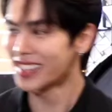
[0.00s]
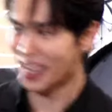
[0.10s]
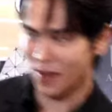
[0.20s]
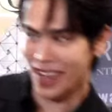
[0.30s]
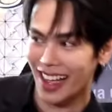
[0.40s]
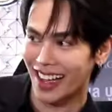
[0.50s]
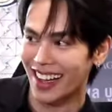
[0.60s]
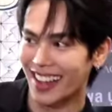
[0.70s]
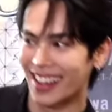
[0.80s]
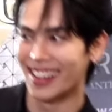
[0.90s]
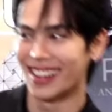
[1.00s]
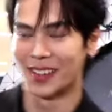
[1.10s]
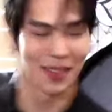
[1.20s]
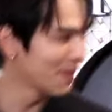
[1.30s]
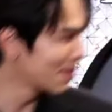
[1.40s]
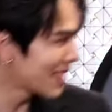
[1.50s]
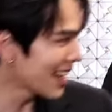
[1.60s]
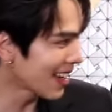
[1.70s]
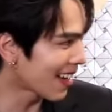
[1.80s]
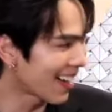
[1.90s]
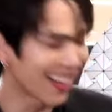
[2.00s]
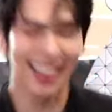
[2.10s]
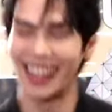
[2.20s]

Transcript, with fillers: จริงปะเนี่ยจริงเหรอ